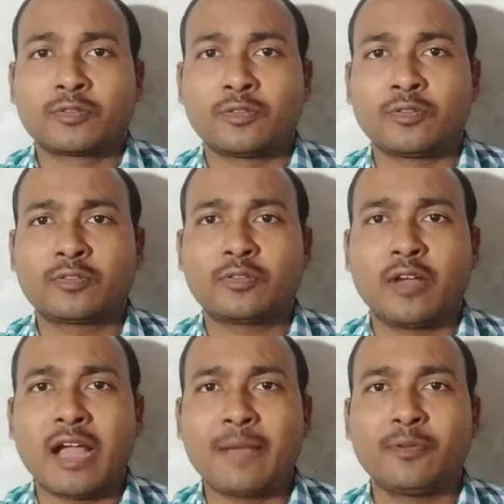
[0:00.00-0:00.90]
तो दोस्तों
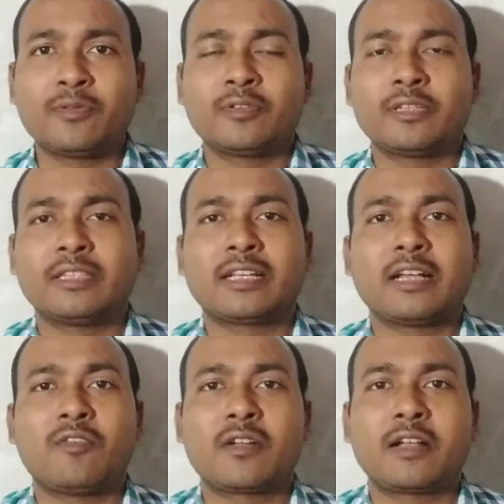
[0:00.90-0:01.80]
आप लोगों ने
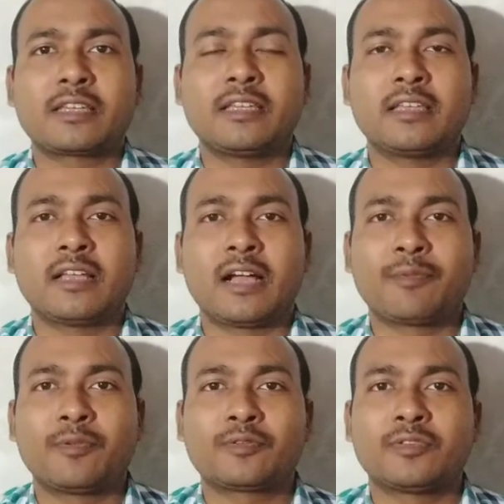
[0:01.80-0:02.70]
देखा होगा कि
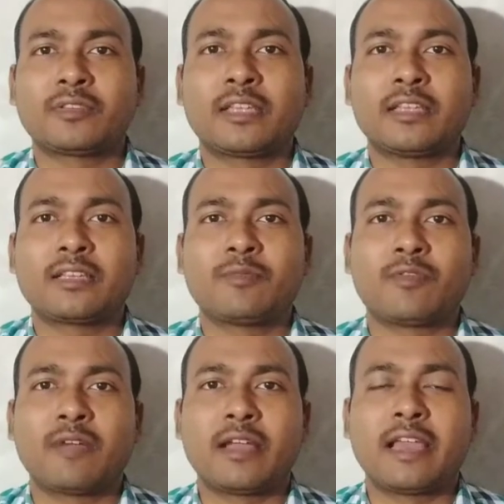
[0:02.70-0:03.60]
आप लोग सुनते हैं कि
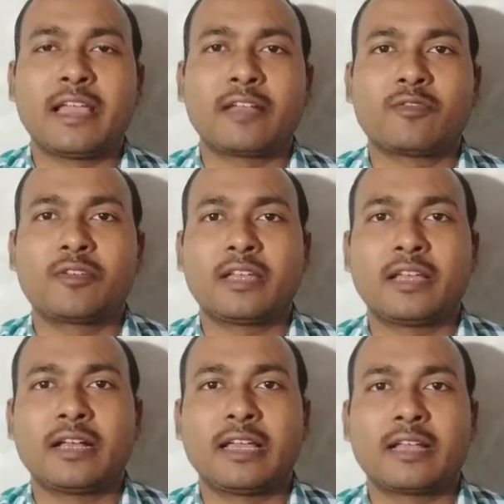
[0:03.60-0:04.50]
मोबाइल हैक हो
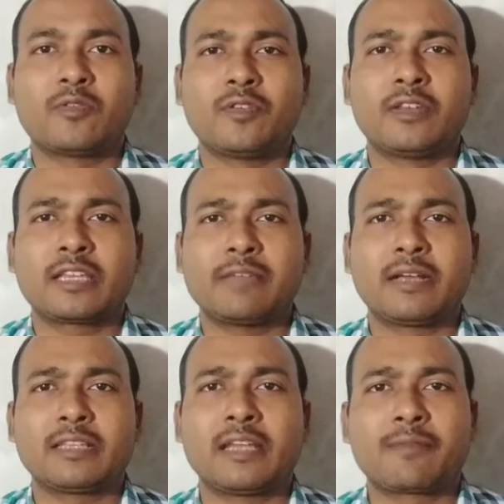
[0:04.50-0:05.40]
गया हैक होने के
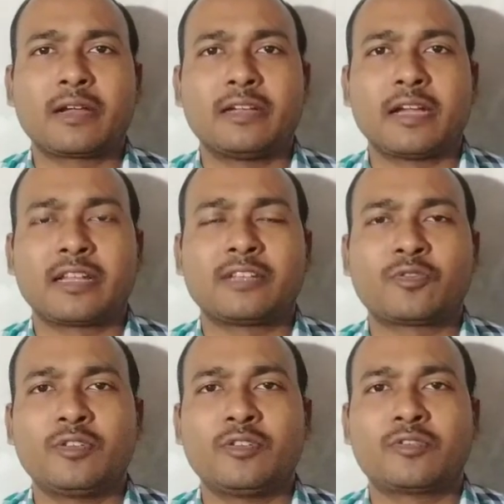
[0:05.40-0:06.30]
बाद आपका डाटा
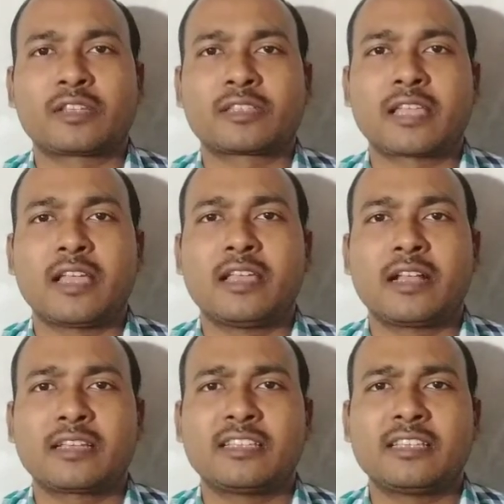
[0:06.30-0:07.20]
चोरी हो सकता है
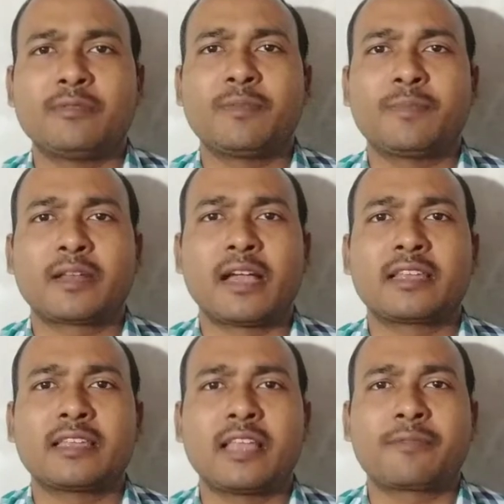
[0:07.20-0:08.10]
या किसी भी
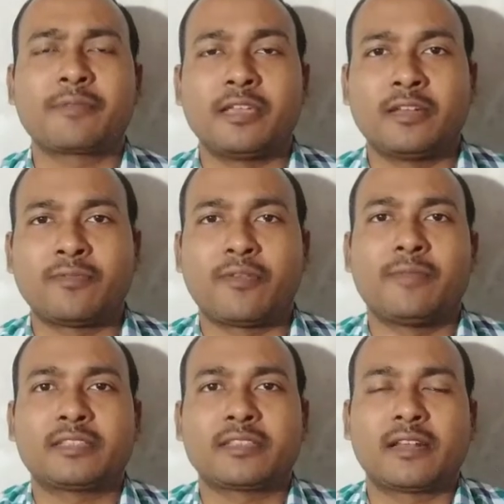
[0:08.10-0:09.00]
प्रकार की आपकी
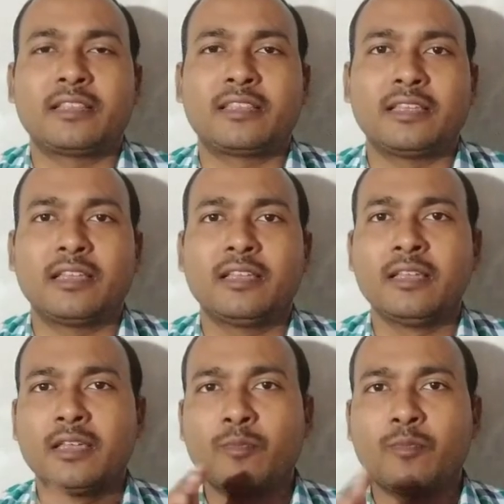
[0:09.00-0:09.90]
इन्फॉर्मेशन रहती है
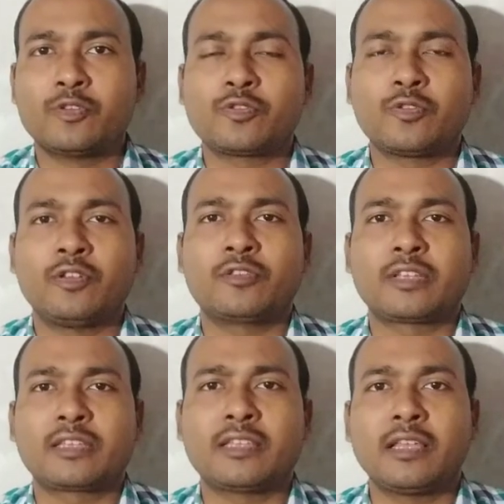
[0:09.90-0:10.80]
वो चोरी हो
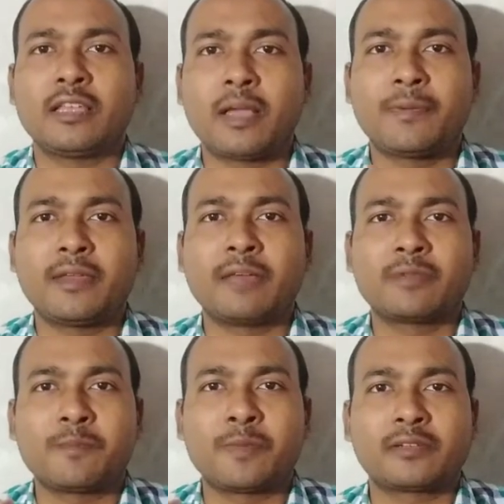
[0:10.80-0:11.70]
सकती है या फिर
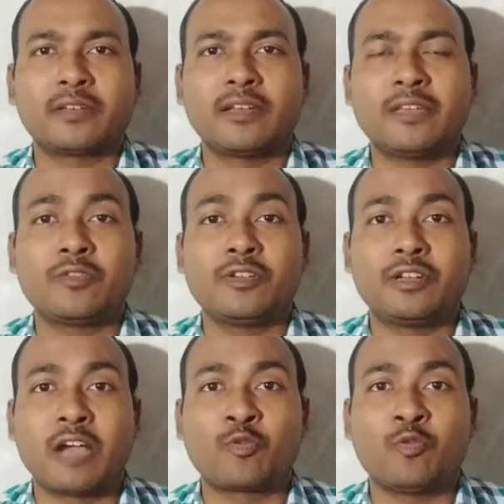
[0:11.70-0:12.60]
आपके पर्सनली कोई
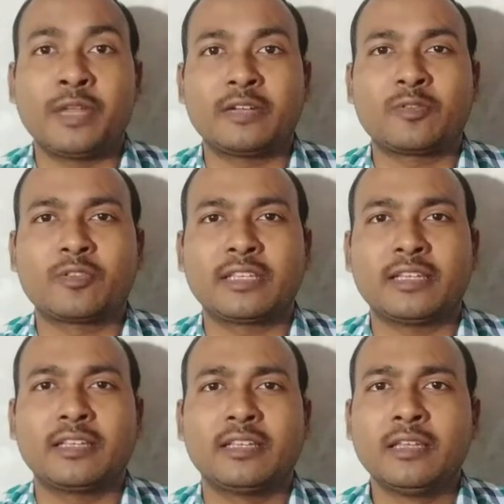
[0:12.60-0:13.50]
डॉक्यूमेंट
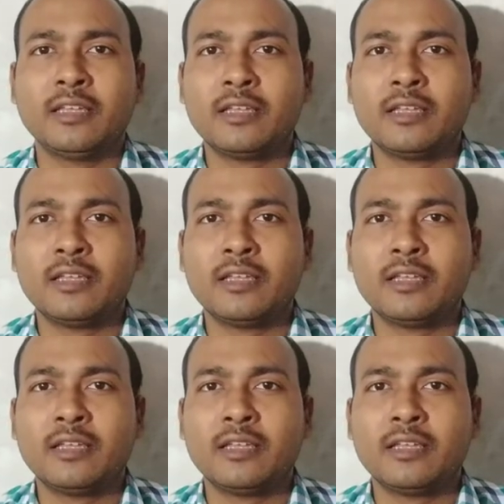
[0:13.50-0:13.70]
होते हैं